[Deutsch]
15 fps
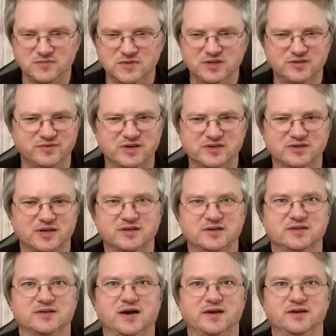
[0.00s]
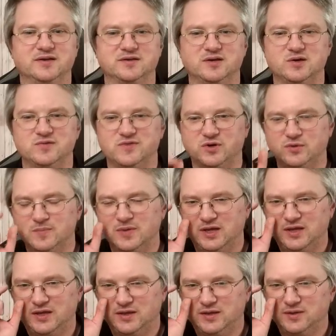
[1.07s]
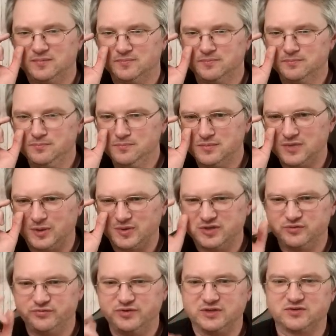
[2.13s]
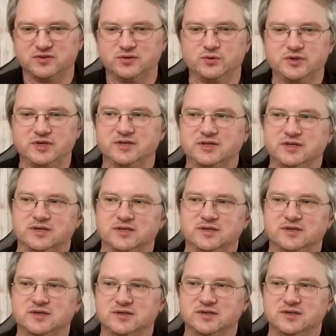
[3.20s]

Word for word: Ich weiß eigentlich gar nicht genau warum. Aber die 1400er-Gegner,